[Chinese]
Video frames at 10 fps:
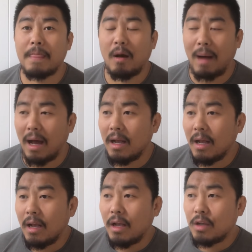好吧，
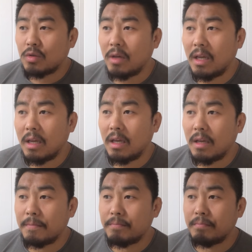所以